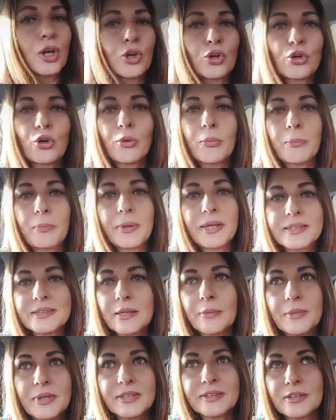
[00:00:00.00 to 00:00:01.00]

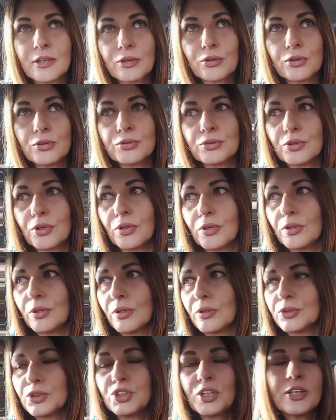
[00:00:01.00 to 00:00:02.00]
completamente il
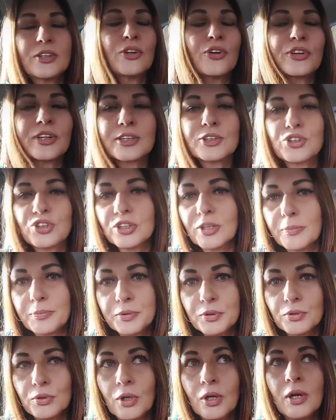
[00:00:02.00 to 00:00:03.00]
controllo, cioè non ragiona
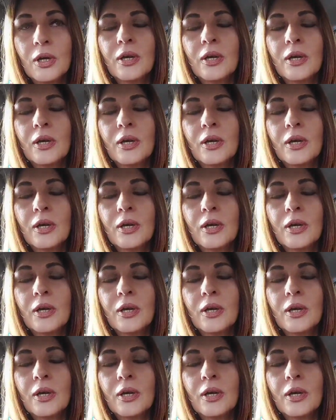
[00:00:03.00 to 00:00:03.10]
più,